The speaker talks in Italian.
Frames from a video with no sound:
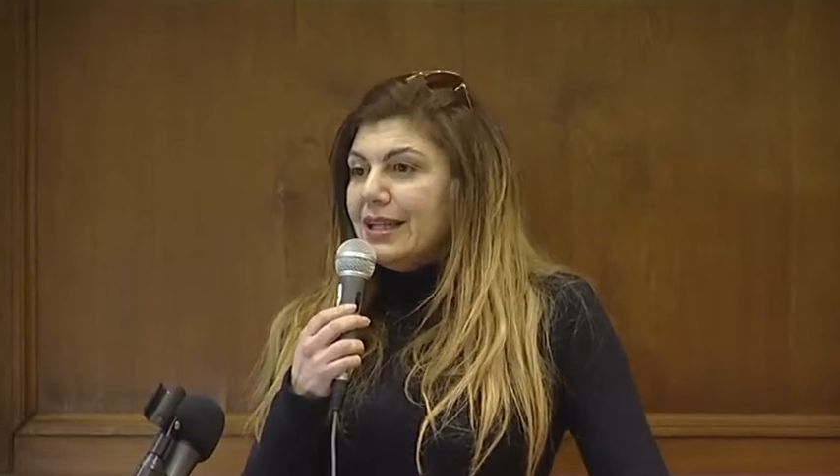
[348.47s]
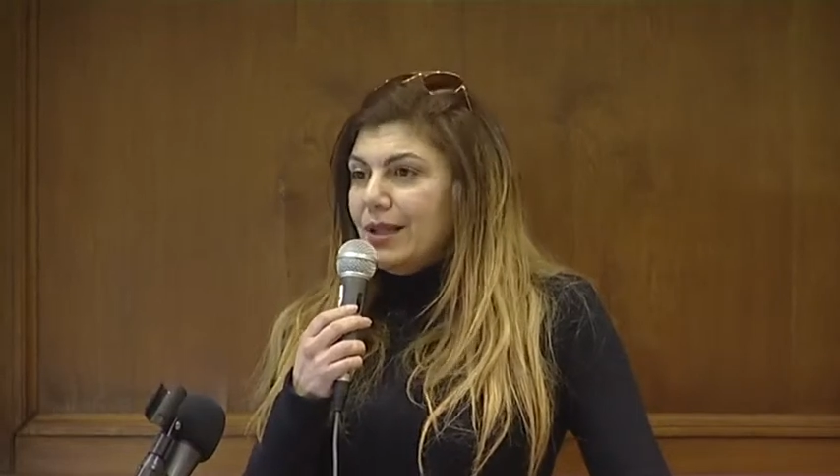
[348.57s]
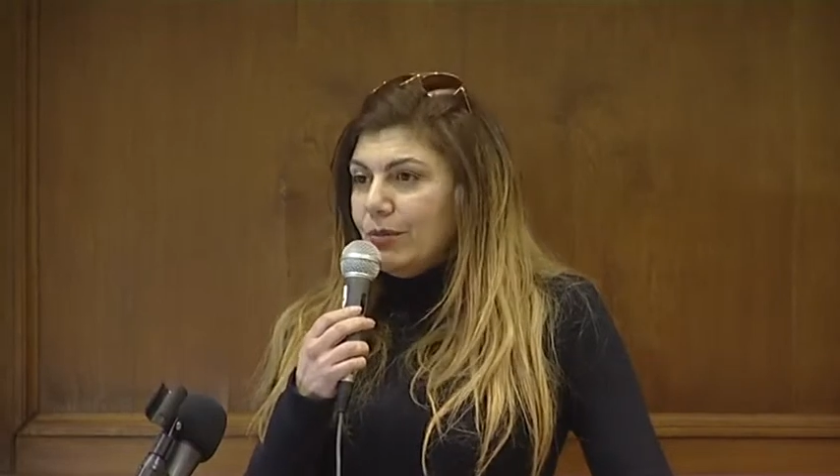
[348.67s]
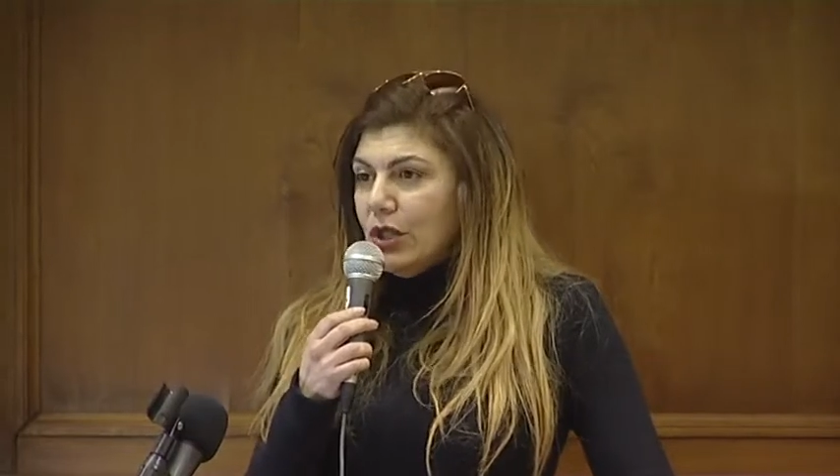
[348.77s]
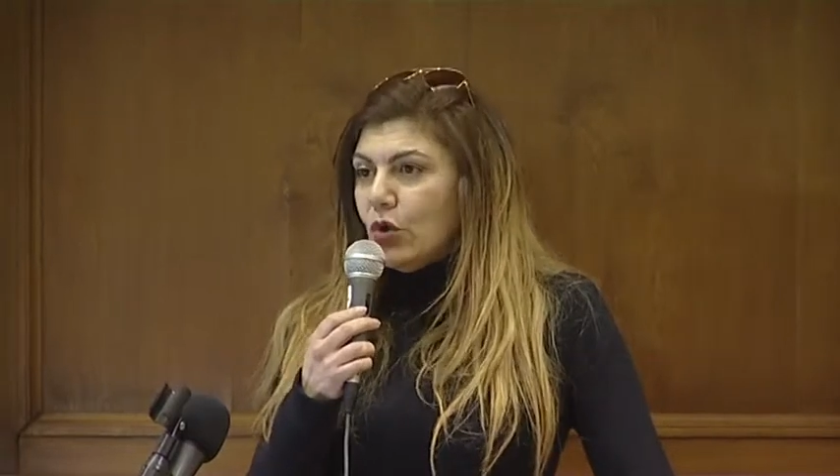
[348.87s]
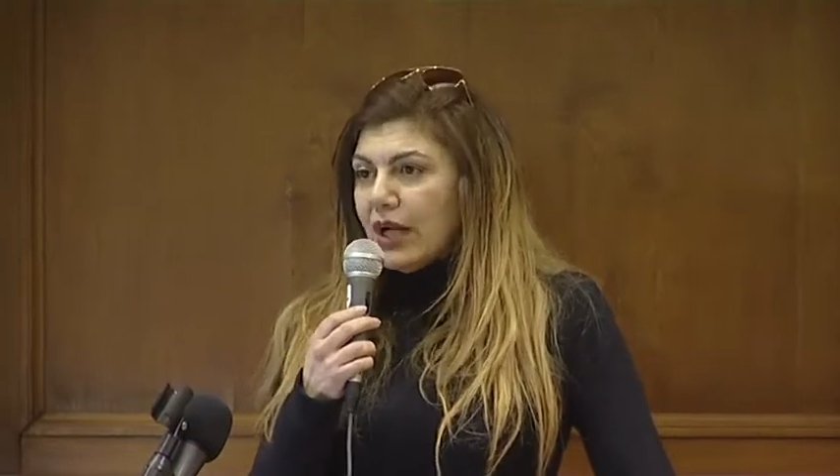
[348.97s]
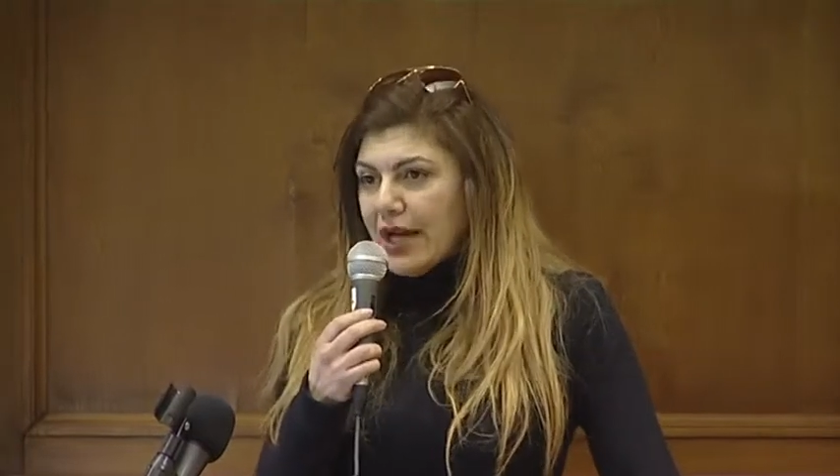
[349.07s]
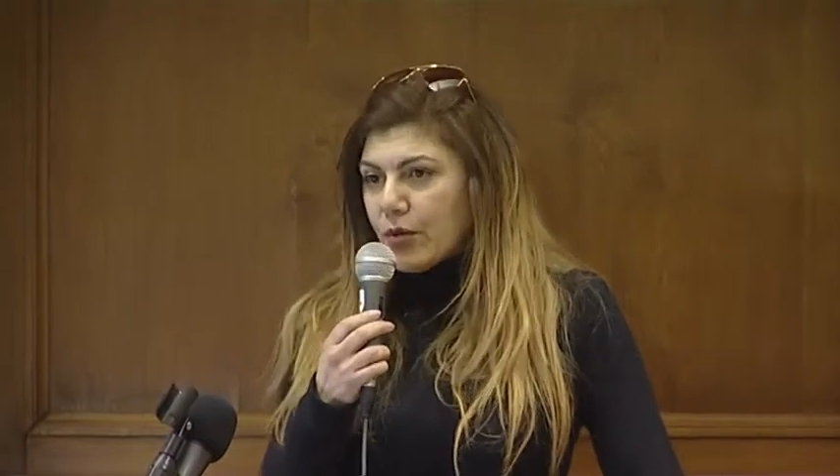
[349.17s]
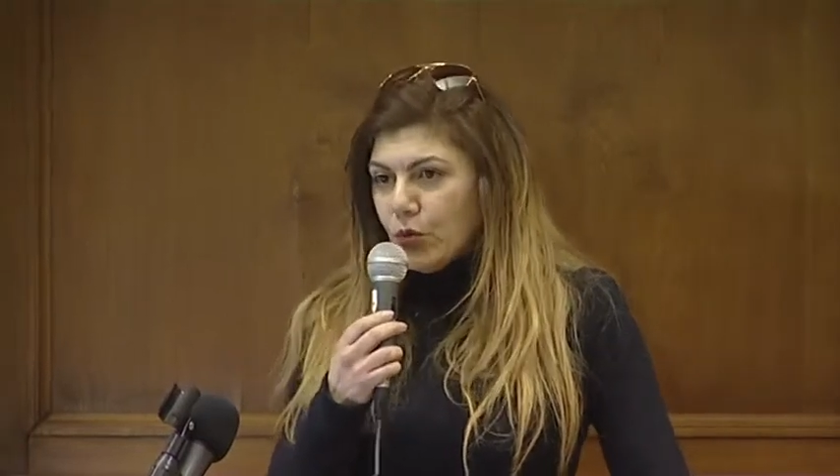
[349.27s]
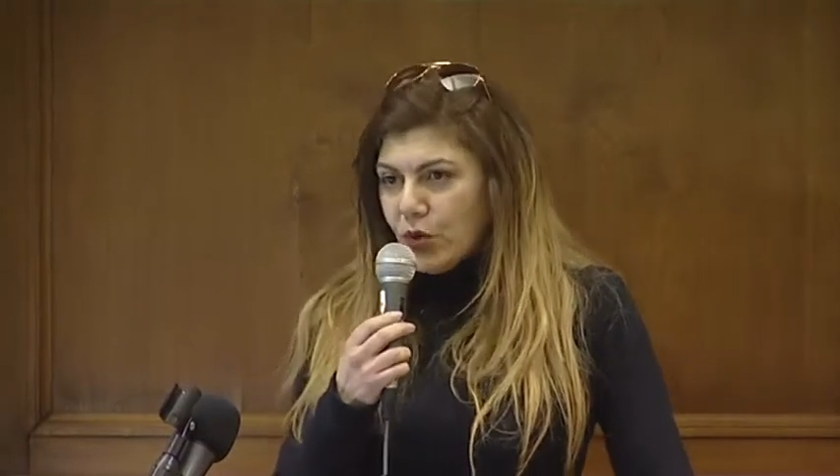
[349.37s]
di
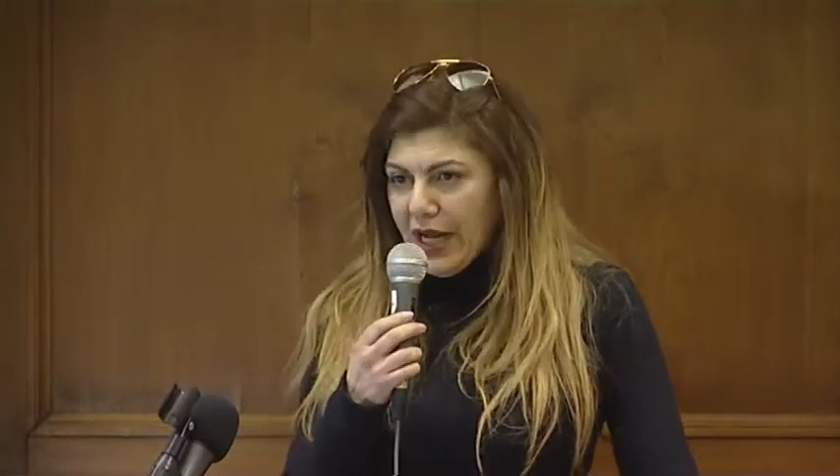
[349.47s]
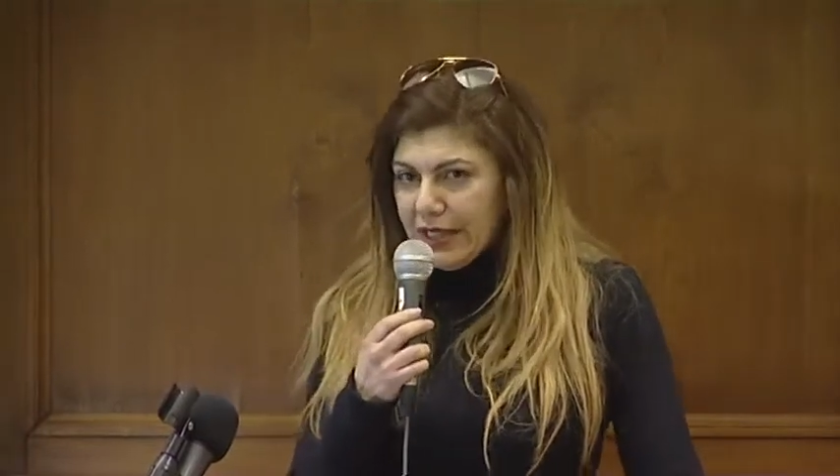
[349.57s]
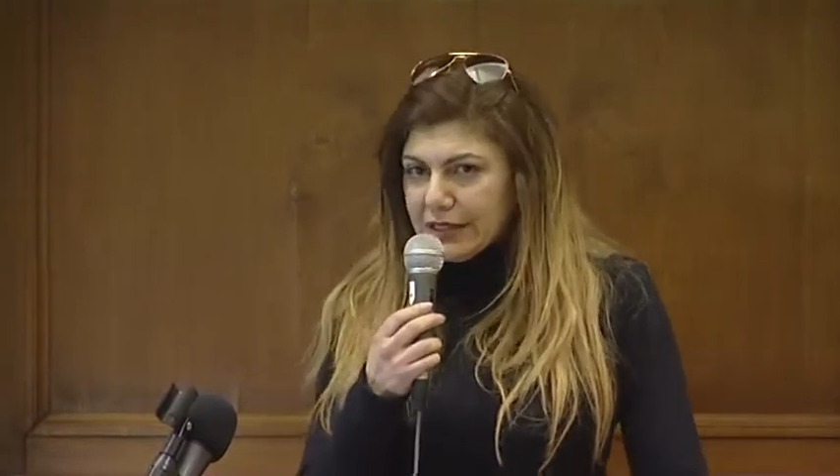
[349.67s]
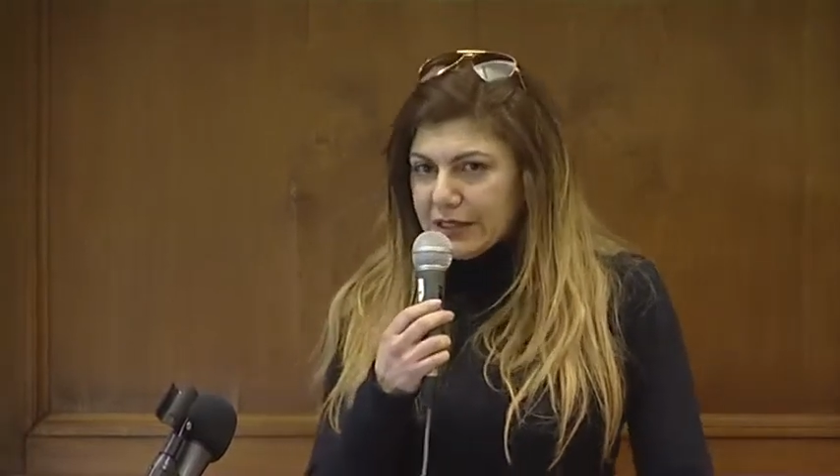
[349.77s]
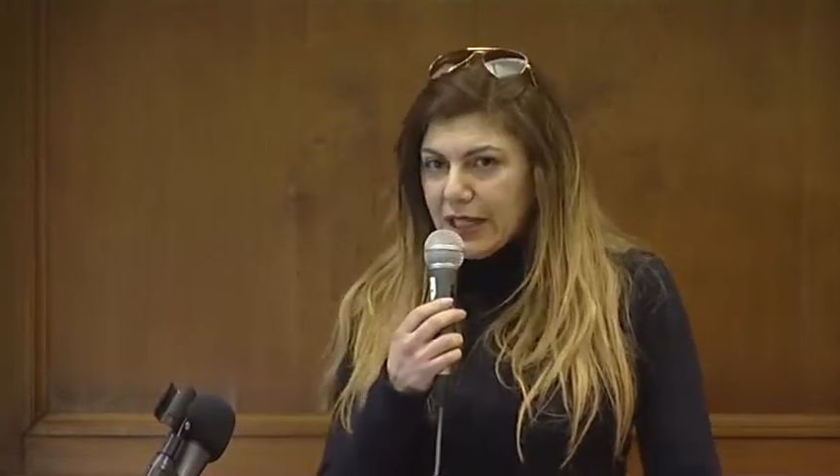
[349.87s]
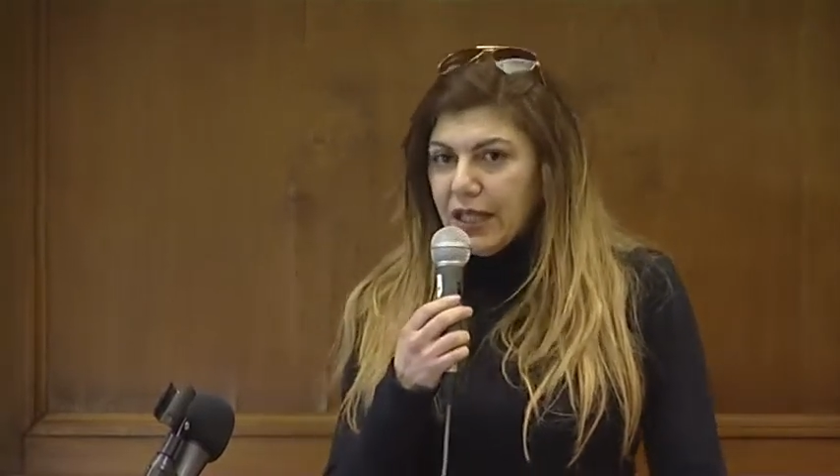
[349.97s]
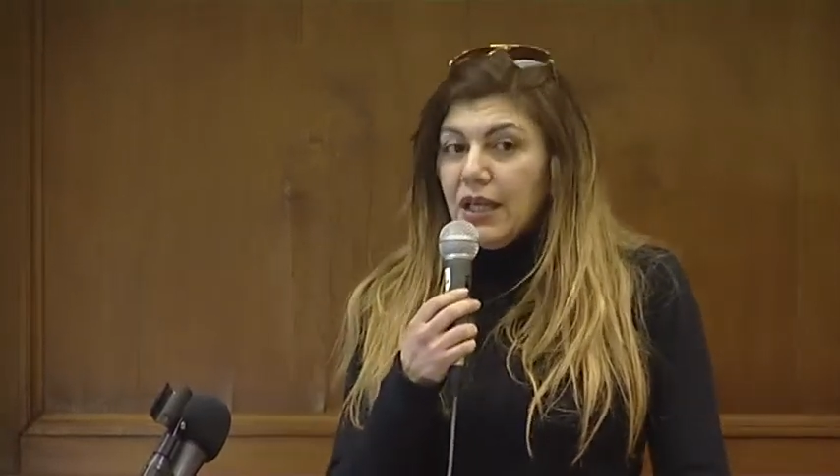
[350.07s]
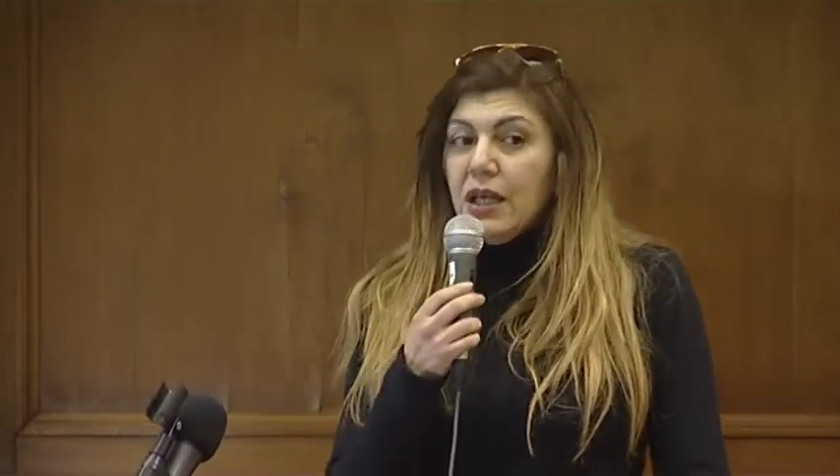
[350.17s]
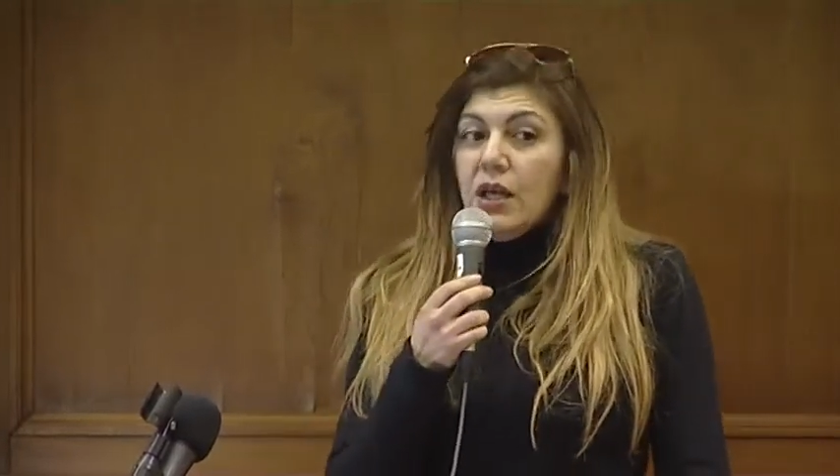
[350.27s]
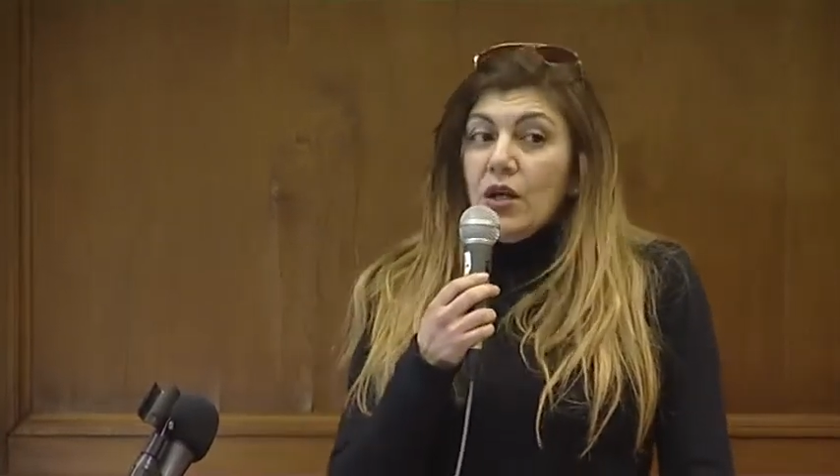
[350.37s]
biocarburante.